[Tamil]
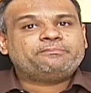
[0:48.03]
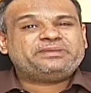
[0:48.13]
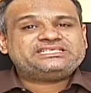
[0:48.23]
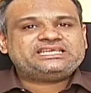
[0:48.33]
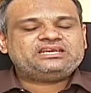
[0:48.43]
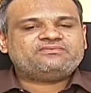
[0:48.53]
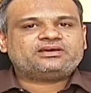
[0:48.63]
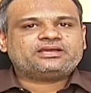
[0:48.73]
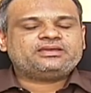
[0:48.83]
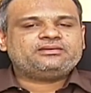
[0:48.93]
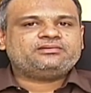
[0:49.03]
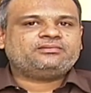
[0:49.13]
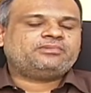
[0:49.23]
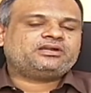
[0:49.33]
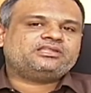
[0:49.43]
பிசின் வகை
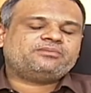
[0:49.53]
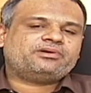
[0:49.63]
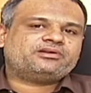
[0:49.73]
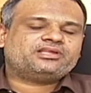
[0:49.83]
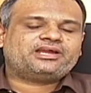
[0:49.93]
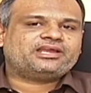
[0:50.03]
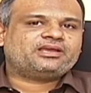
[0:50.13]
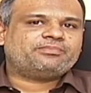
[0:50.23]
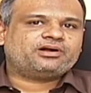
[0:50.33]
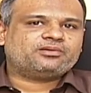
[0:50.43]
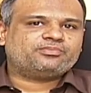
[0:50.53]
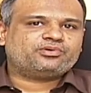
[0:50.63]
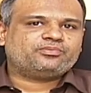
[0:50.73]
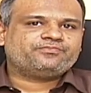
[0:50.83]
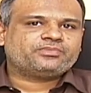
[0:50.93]
மருந்தை பற்றி தான் இன்றைக்கி பார்க்க
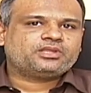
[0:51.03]
போகிறோம்